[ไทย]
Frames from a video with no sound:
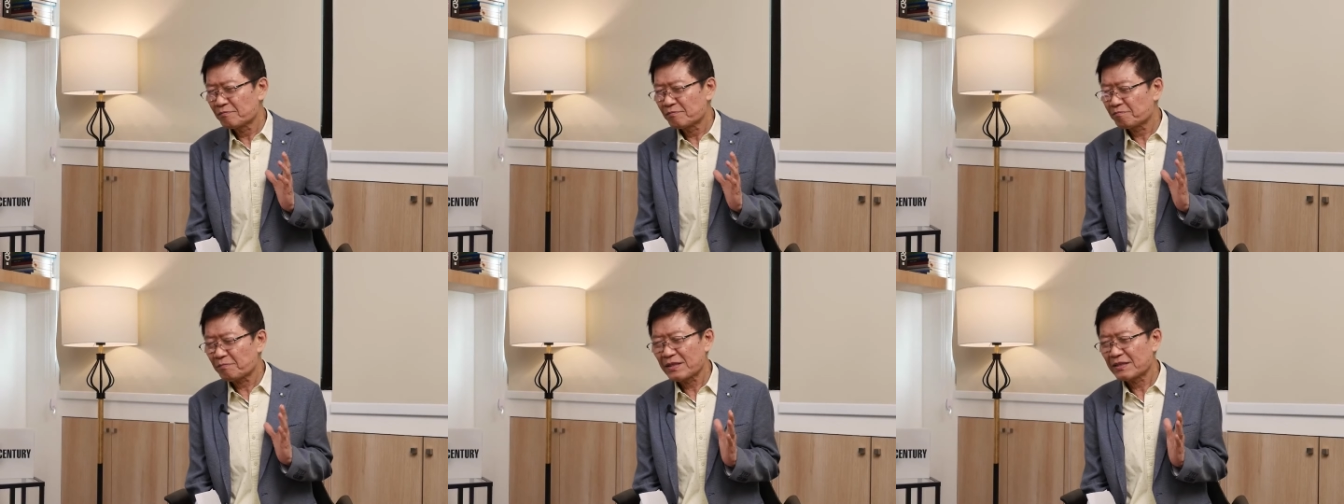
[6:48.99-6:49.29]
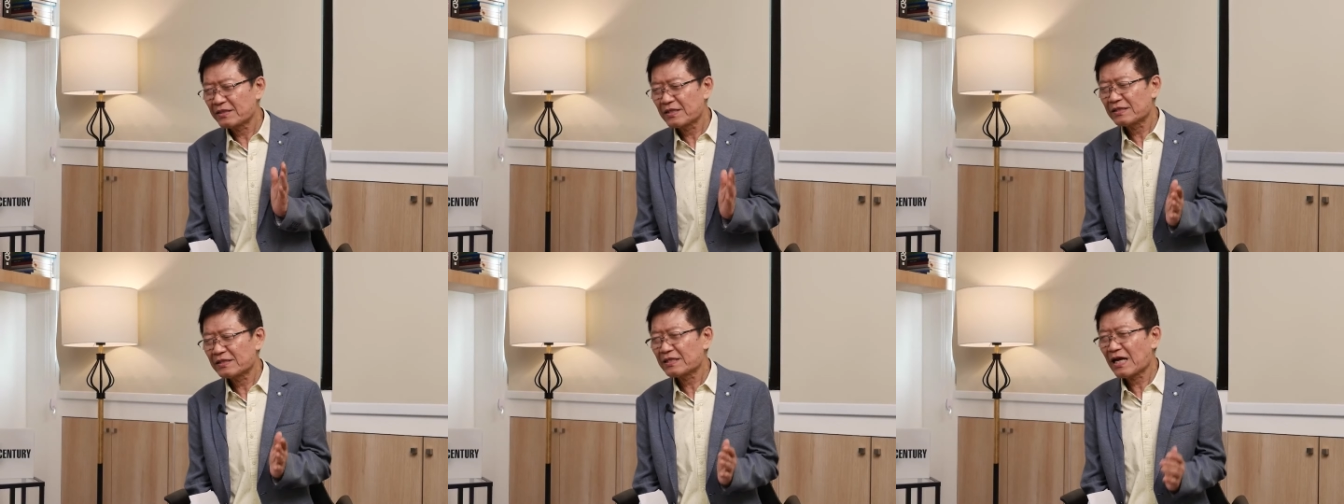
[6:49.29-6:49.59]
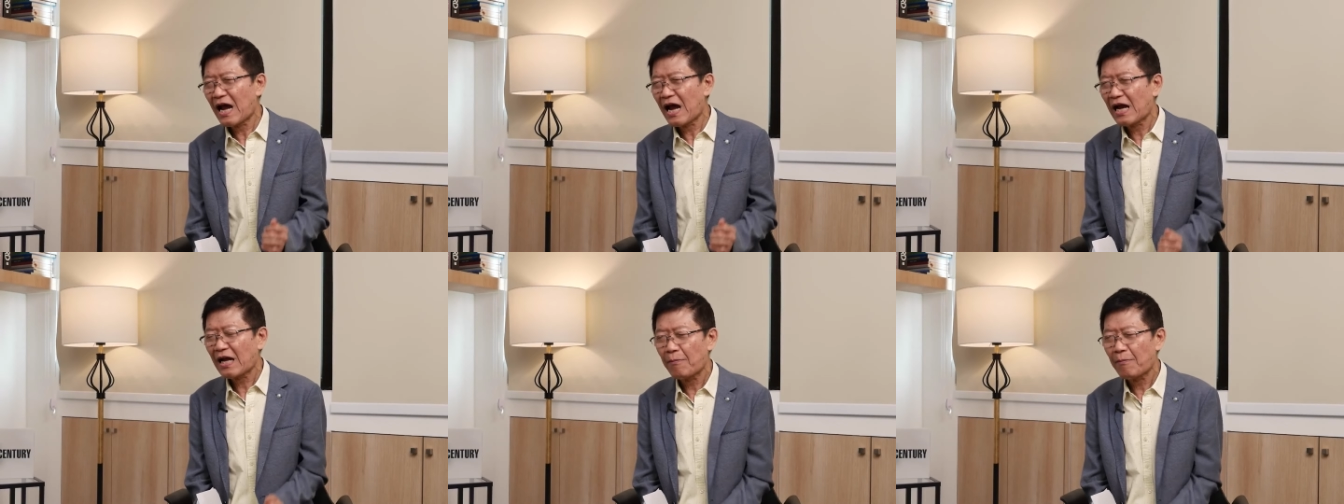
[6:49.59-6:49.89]
ไปเจร
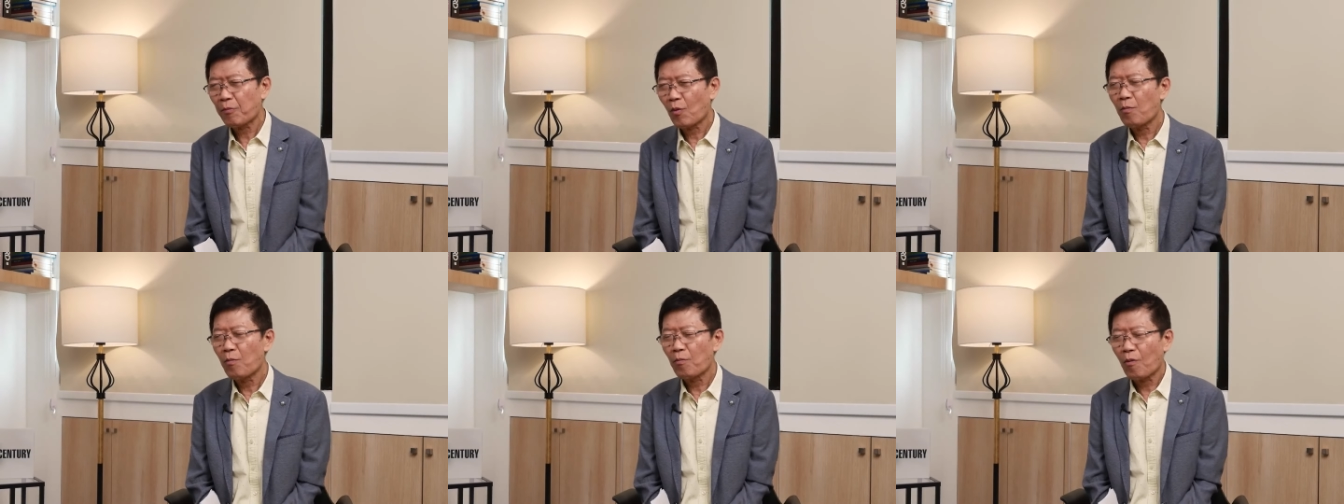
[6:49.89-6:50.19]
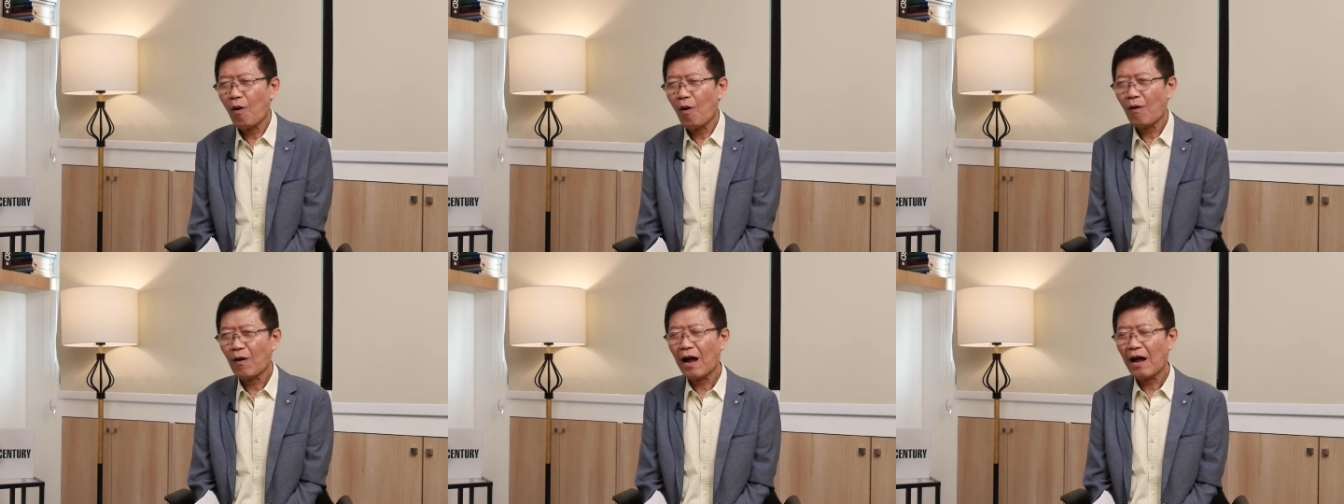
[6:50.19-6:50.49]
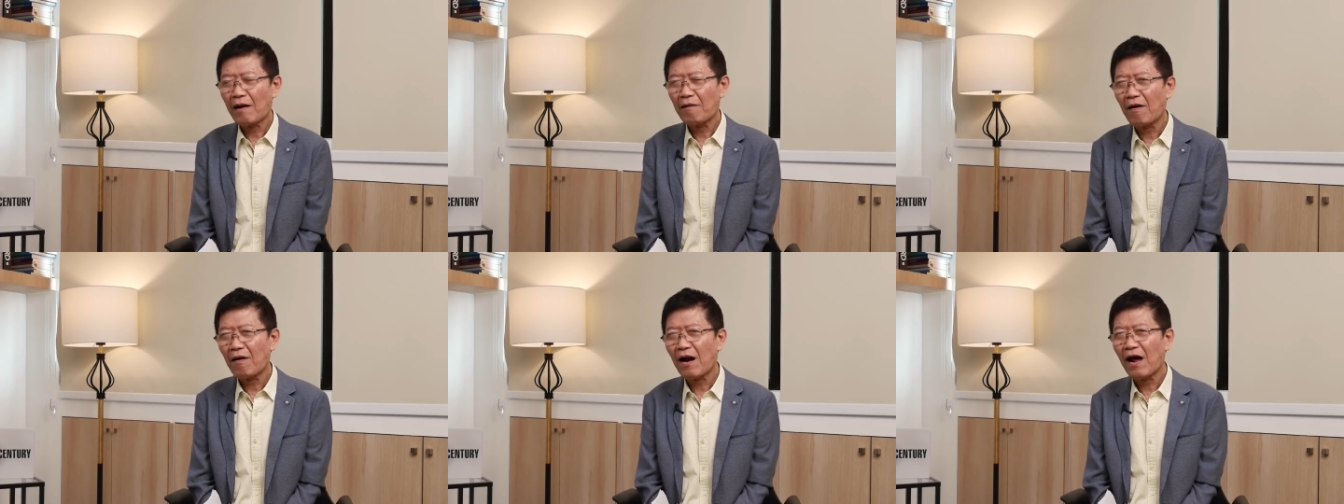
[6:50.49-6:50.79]
จากับกลุ่มก่อกา
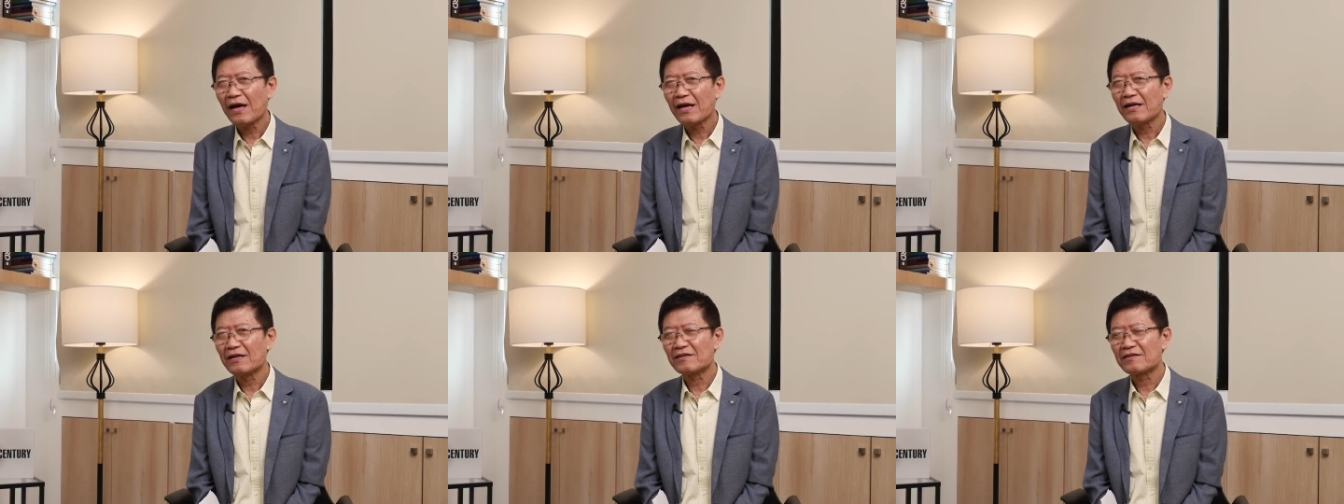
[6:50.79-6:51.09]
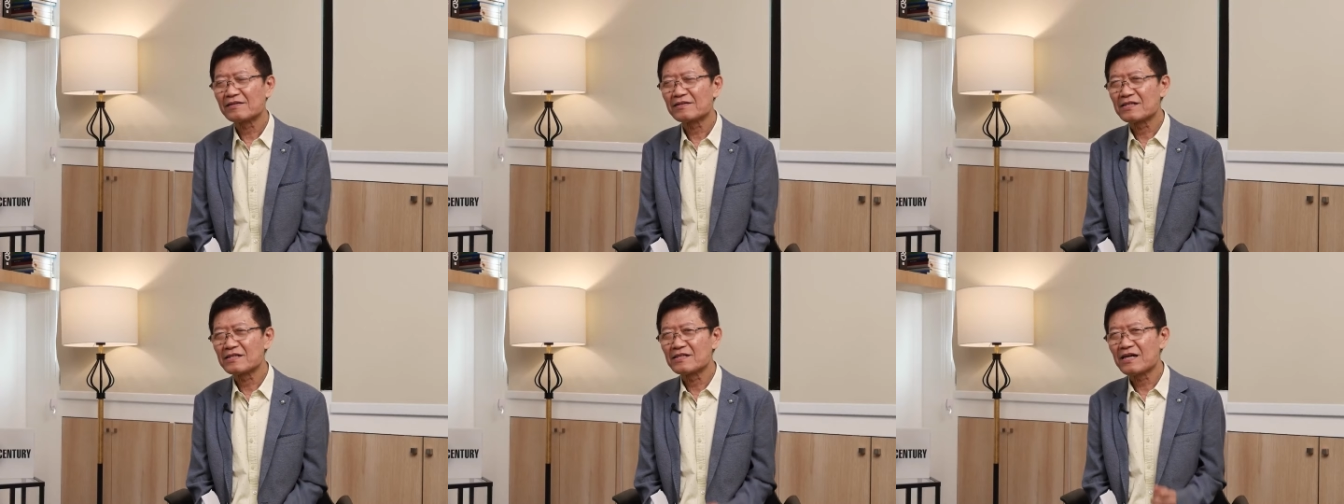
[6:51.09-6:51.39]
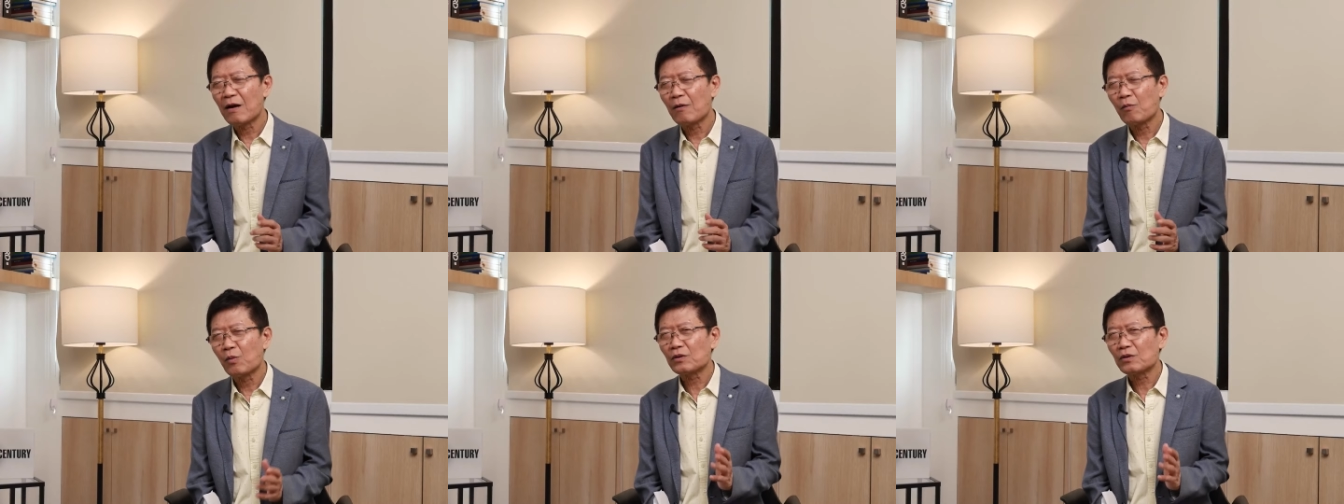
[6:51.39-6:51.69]
รร้าย ถือ
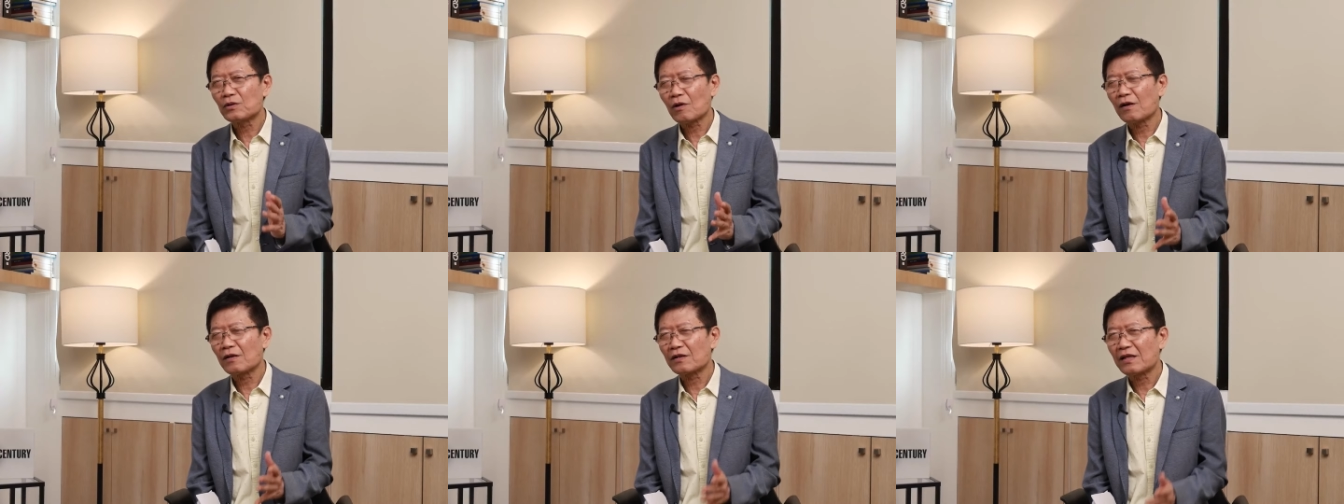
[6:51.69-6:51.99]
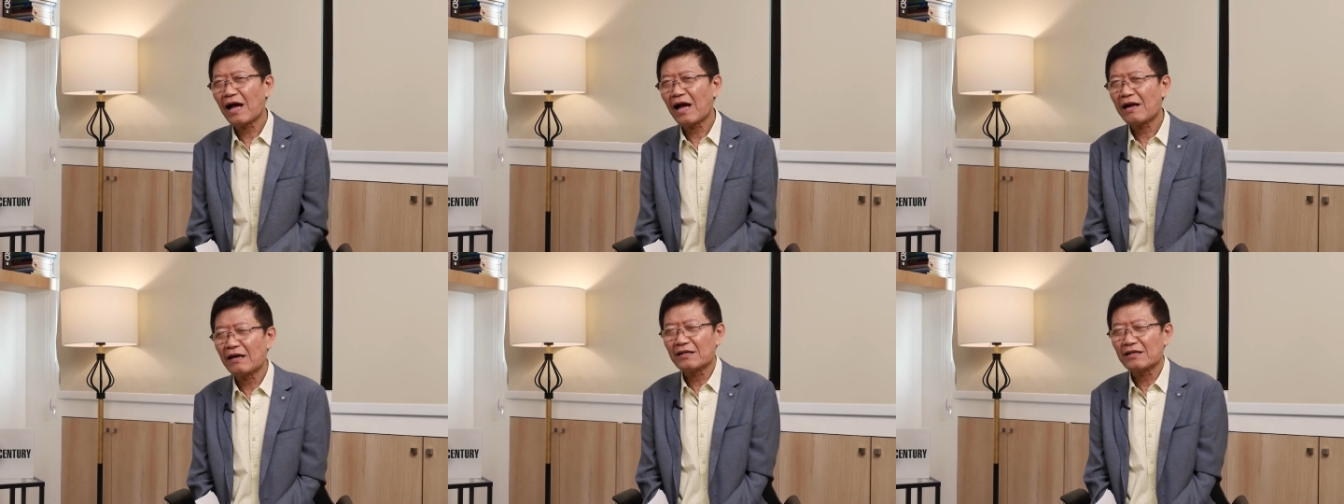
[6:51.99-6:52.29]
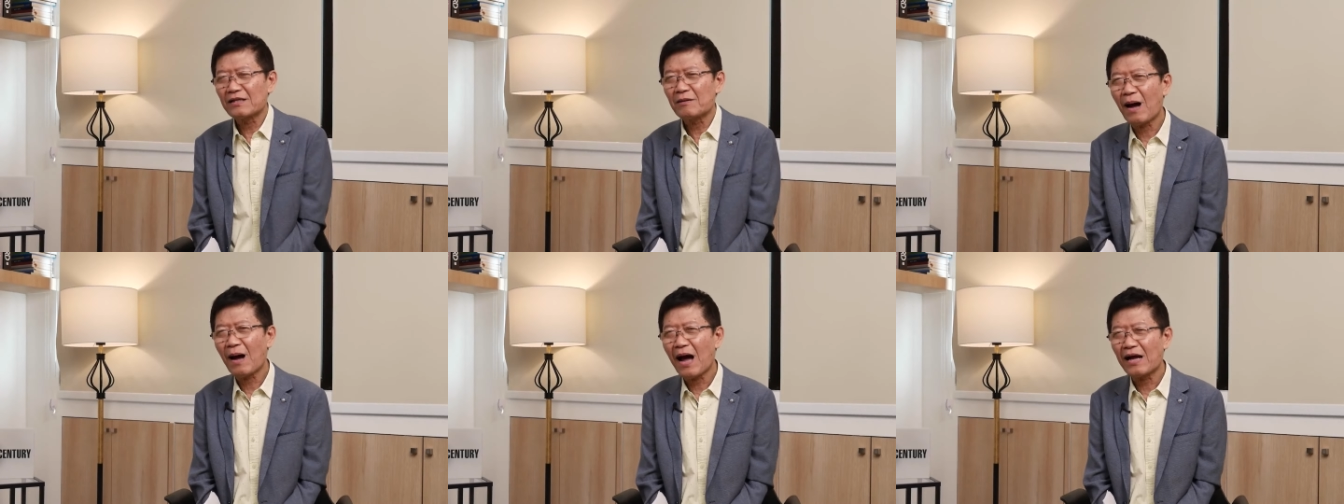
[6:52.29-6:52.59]
อาวุธต่อต้านรั
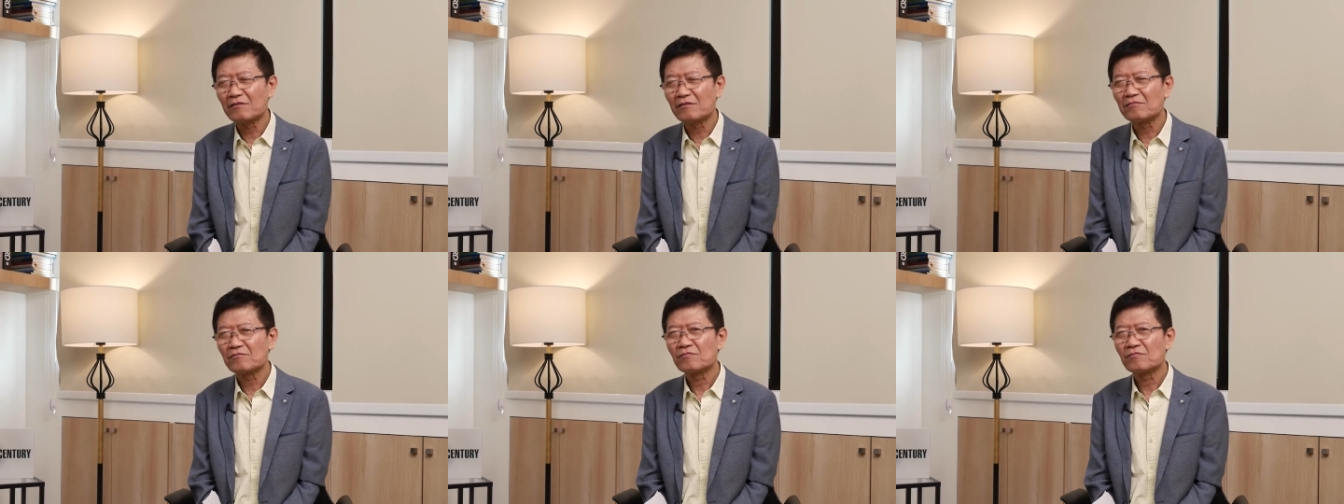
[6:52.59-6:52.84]
ฐบาล